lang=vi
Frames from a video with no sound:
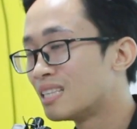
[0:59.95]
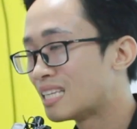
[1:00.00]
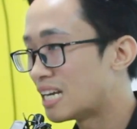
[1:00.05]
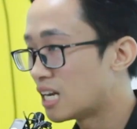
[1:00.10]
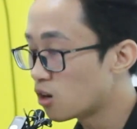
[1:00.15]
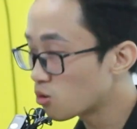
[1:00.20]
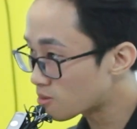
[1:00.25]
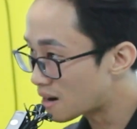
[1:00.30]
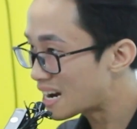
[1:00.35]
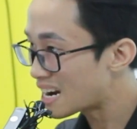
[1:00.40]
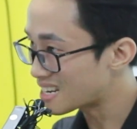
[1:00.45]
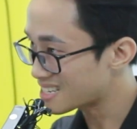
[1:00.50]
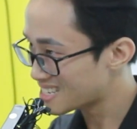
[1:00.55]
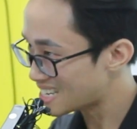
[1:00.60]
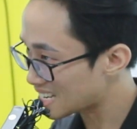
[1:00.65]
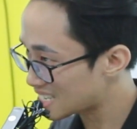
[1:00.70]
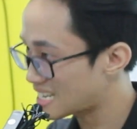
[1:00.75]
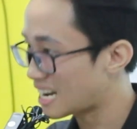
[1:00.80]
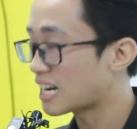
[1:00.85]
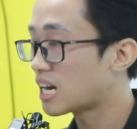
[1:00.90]
thì lúc đấy là
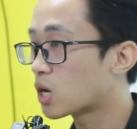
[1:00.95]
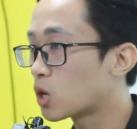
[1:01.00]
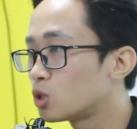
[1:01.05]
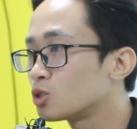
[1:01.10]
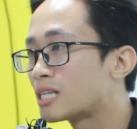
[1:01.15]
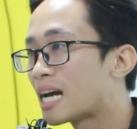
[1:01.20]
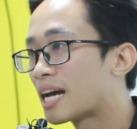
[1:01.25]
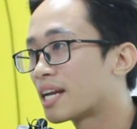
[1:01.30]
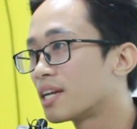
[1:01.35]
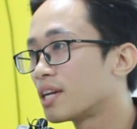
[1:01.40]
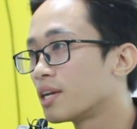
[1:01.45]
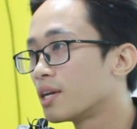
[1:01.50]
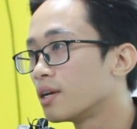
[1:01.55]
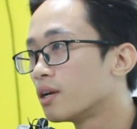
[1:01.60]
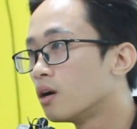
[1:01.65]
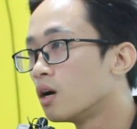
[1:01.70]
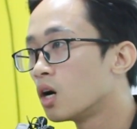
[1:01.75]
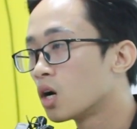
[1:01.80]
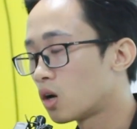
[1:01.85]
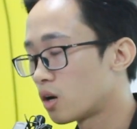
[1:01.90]
chắc chắn là content
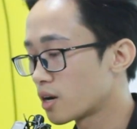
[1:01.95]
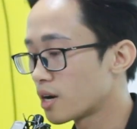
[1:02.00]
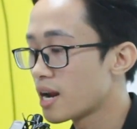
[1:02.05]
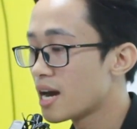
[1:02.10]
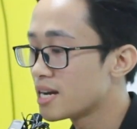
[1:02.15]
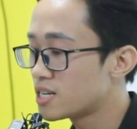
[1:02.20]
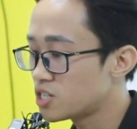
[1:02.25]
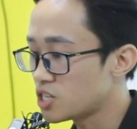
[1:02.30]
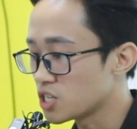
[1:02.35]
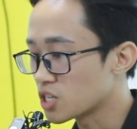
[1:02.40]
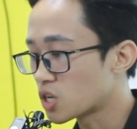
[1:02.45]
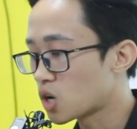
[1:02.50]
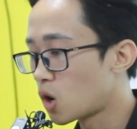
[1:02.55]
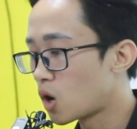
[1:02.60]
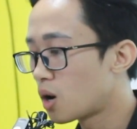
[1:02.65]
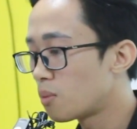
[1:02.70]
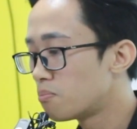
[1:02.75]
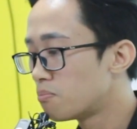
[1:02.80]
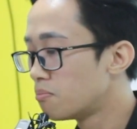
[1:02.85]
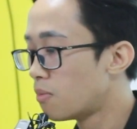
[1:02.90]
còn ở đây chỉ
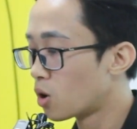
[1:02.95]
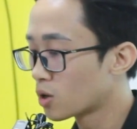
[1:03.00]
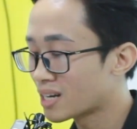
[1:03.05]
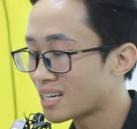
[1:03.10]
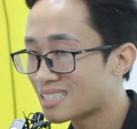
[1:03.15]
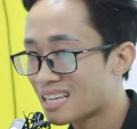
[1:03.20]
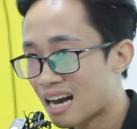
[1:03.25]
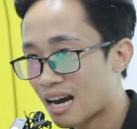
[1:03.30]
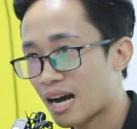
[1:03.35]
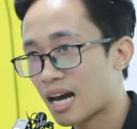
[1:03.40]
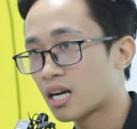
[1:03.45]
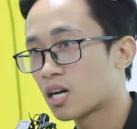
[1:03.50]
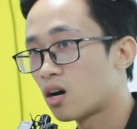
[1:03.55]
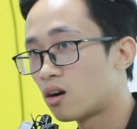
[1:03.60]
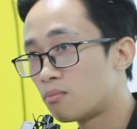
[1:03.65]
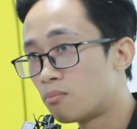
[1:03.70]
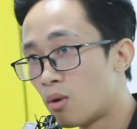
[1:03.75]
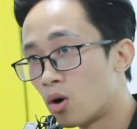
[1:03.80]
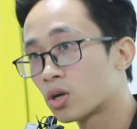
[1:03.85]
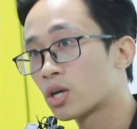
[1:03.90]
có một cái target
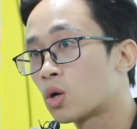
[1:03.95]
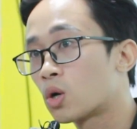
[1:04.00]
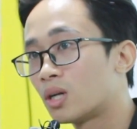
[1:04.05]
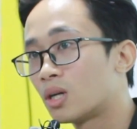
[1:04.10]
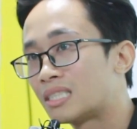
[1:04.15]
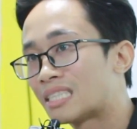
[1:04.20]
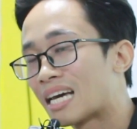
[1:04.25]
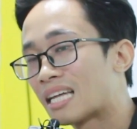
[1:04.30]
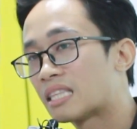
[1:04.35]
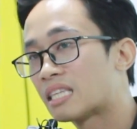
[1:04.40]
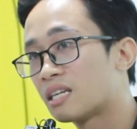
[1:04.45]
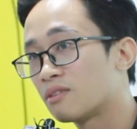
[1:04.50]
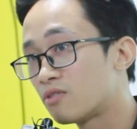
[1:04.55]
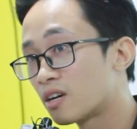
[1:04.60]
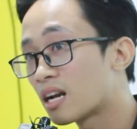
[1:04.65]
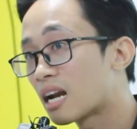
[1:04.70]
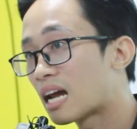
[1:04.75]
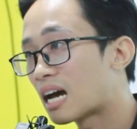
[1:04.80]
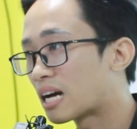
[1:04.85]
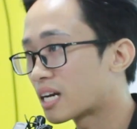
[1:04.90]
cộng cái content thì
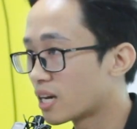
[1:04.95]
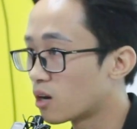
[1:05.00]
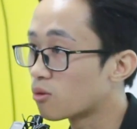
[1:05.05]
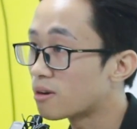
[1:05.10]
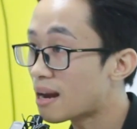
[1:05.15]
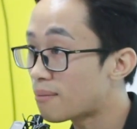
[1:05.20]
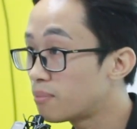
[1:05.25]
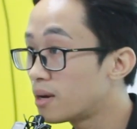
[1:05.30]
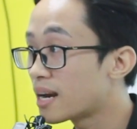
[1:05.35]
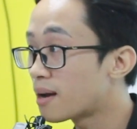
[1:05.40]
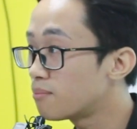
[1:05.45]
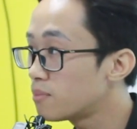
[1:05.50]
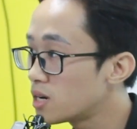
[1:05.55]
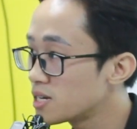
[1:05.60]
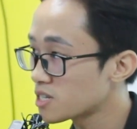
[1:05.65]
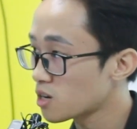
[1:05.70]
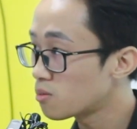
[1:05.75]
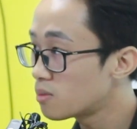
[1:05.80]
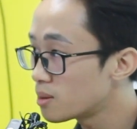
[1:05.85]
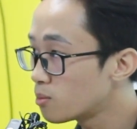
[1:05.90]
vẫn là kiểu 50
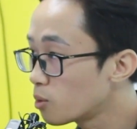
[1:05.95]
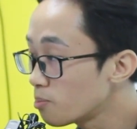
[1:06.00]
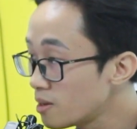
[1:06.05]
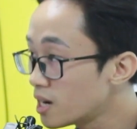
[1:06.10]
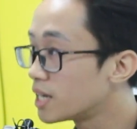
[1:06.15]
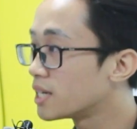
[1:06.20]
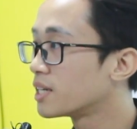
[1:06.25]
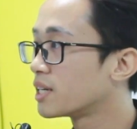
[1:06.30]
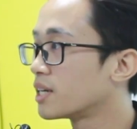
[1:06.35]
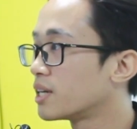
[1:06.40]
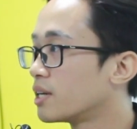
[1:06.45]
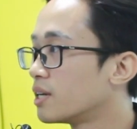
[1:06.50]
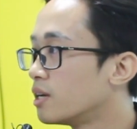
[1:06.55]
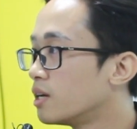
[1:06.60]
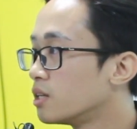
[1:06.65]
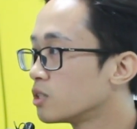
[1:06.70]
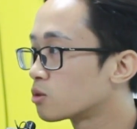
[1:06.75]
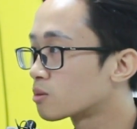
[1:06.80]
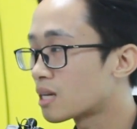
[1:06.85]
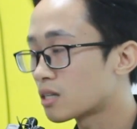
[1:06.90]
50 60 40
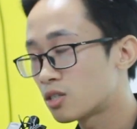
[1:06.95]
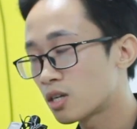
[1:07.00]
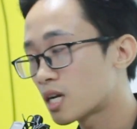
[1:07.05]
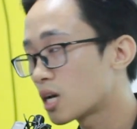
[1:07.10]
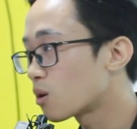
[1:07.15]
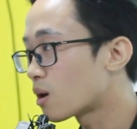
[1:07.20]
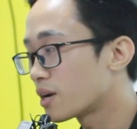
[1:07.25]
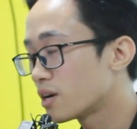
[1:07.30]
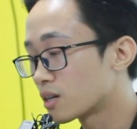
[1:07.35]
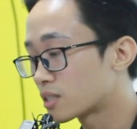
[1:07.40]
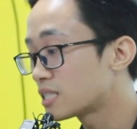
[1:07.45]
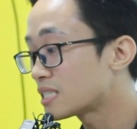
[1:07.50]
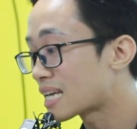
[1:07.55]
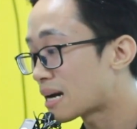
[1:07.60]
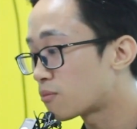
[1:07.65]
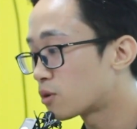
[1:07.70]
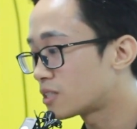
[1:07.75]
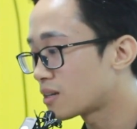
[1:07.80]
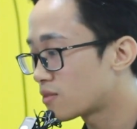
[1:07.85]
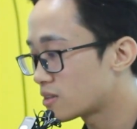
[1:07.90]
chúng ta chỉ kết luận được chính
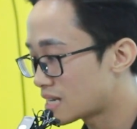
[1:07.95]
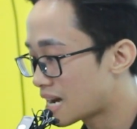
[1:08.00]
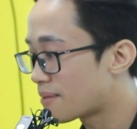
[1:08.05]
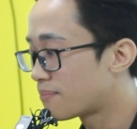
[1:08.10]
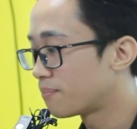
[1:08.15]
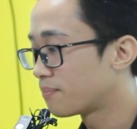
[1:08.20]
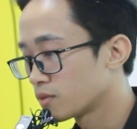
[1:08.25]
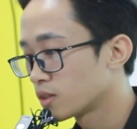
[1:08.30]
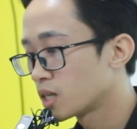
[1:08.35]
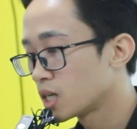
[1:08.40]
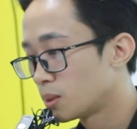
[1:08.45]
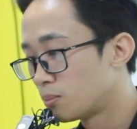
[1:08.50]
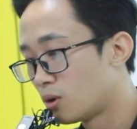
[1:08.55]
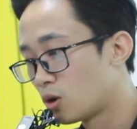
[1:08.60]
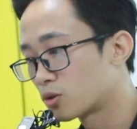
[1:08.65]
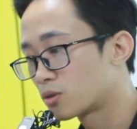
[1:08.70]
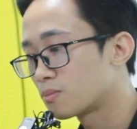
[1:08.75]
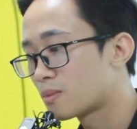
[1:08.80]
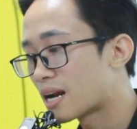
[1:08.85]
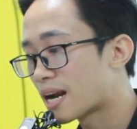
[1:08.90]
xác 100%
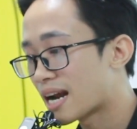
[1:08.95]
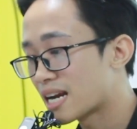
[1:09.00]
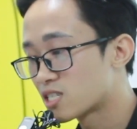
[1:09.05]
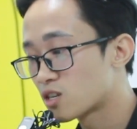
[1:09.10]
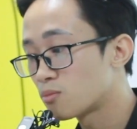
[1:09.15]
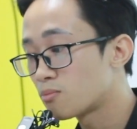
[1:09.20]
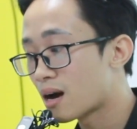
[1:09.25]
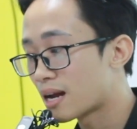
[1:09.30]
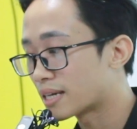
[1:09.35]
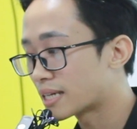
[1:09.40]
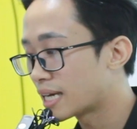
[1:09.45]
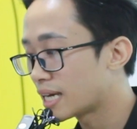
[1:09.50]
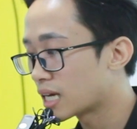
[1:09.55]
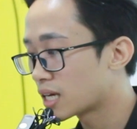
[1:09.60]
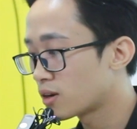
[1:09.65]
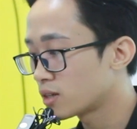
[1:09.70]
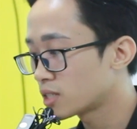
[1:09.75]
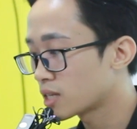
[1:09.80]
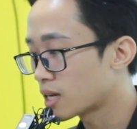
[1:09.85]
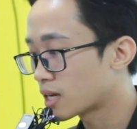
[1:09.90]
một bạn này giống bạn
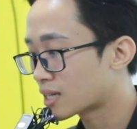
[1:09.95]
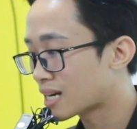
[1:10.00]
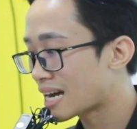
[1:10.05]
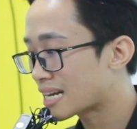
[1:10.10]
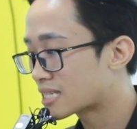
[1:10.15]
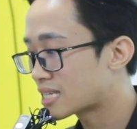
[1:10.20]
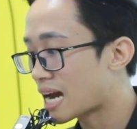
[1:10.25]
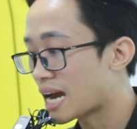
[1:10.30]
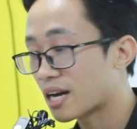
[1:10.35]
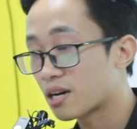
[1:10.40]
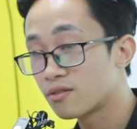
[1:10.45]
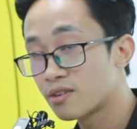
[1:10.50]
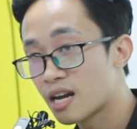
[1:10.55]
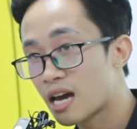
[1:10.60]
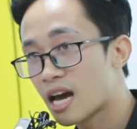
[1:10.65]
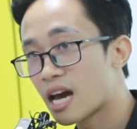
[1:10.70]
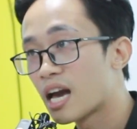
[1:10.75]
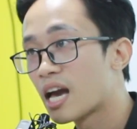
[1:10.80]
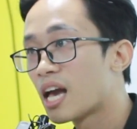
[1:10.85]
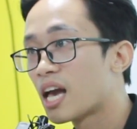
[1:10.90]
kia đó chỉ là cách chạy công
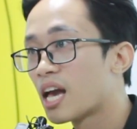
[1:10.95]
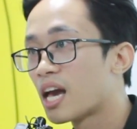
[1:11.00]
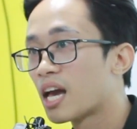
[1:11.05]
đề